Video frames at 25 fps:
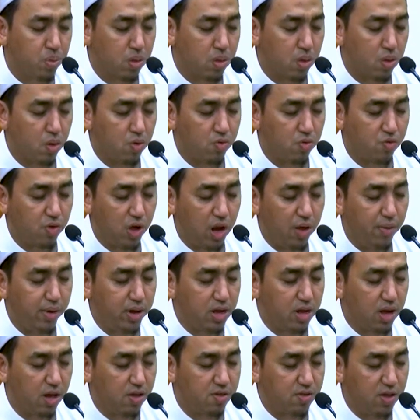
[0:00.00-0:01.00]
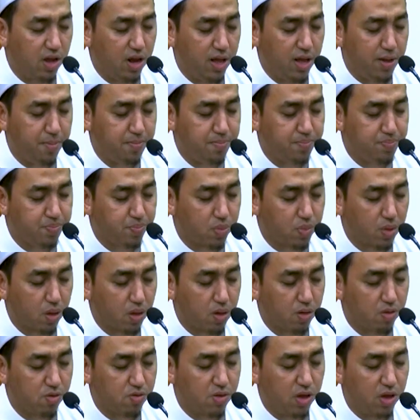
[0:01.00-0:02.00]
Salawat dengan salam
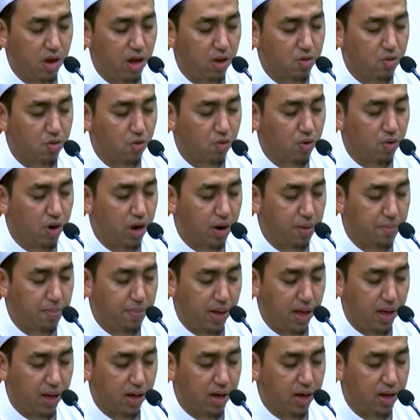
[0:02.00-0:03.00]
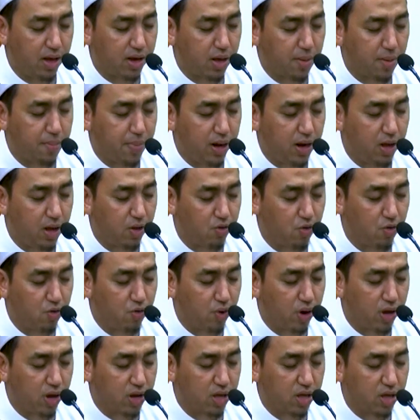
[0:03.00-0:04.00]
selalu tercurah limpahkan kepada
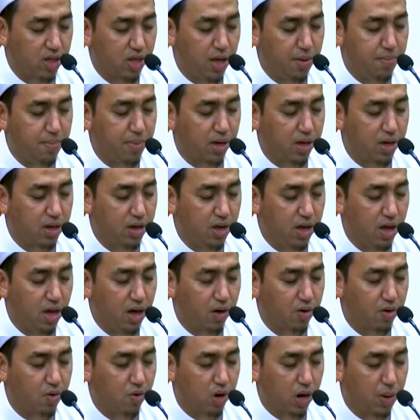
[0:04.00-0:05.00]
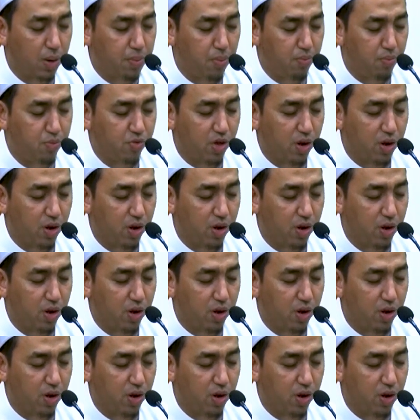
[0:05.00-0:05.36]
junjungan kita baginda agung Nabi besar